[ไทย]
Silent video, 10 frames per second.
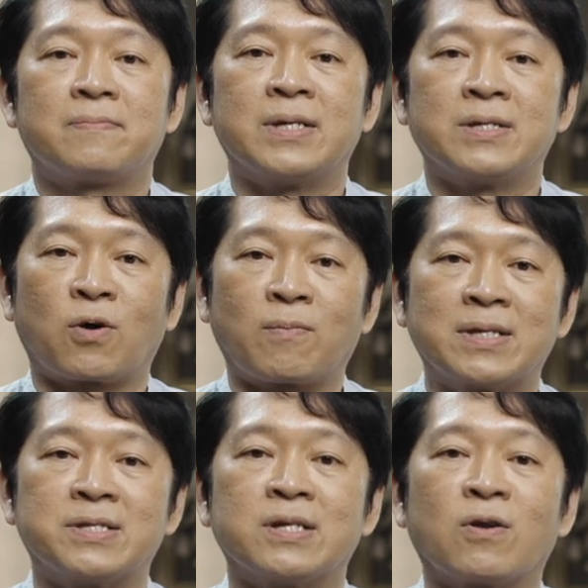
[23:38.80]
ปีสองพั
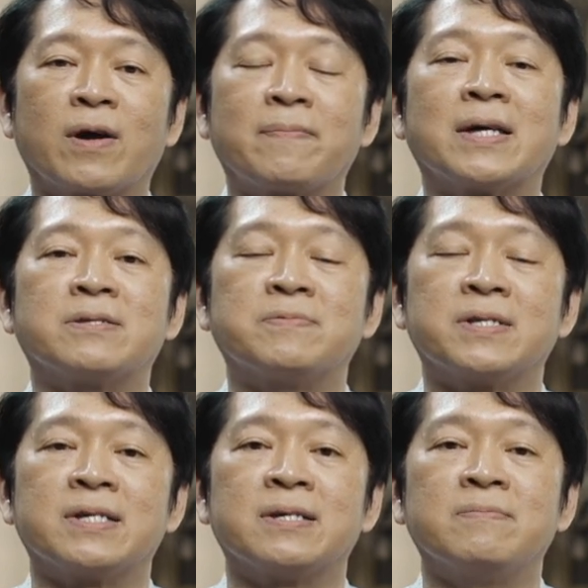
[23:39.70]
นสี่ร้อยแปดสิบ
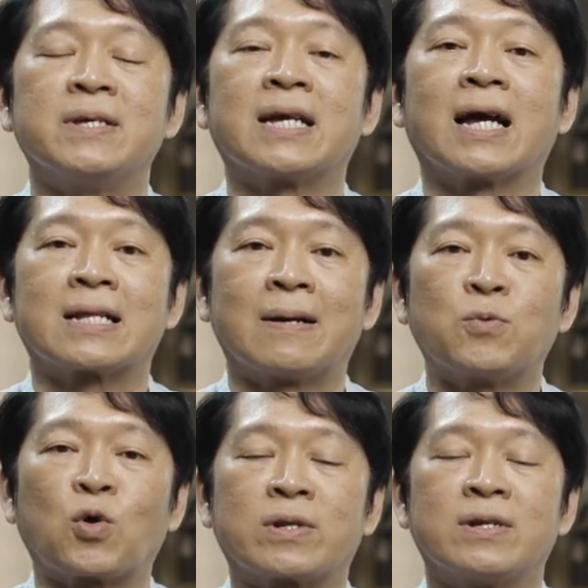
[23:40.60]
สี่มีการกำ
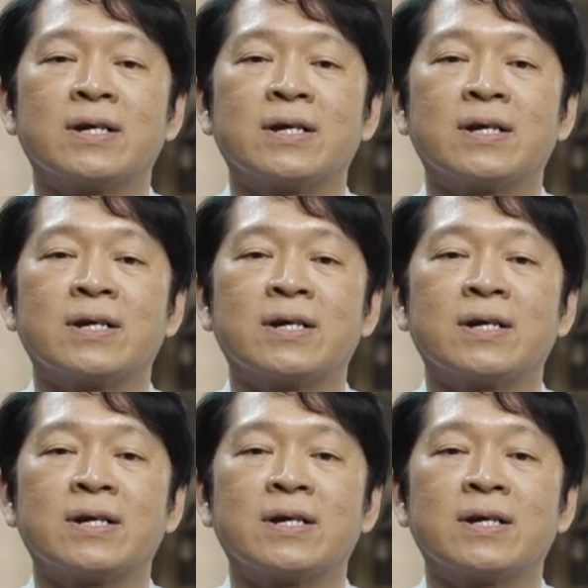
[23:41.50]
หนด